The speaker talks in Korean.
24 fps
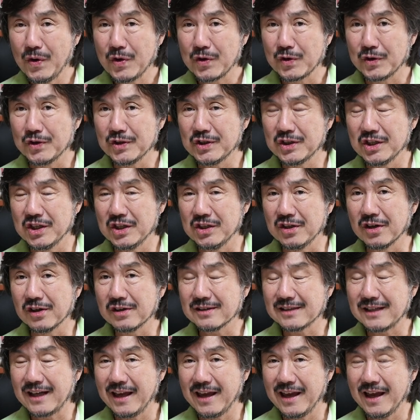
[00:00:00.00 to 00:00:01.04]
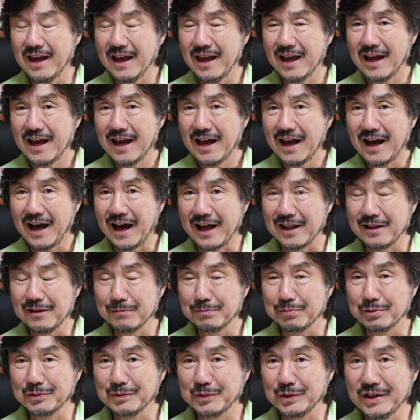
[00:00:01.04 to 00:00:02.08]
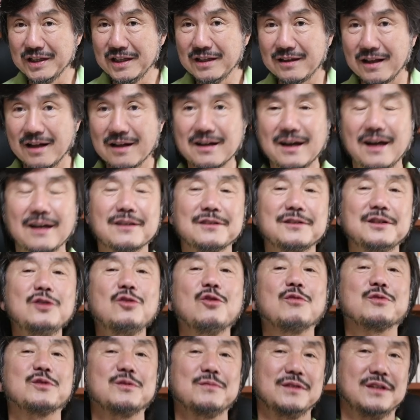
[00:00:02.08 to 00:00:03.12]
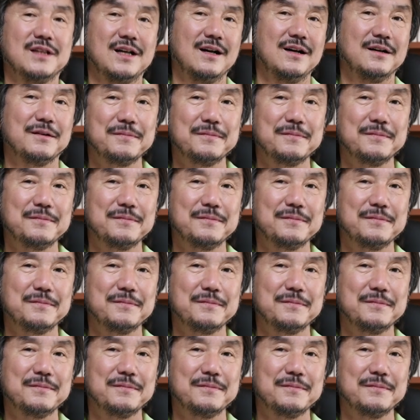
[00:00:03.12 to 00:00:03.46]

그것이 역사의 한 부분이 될 가능성이 높습니다.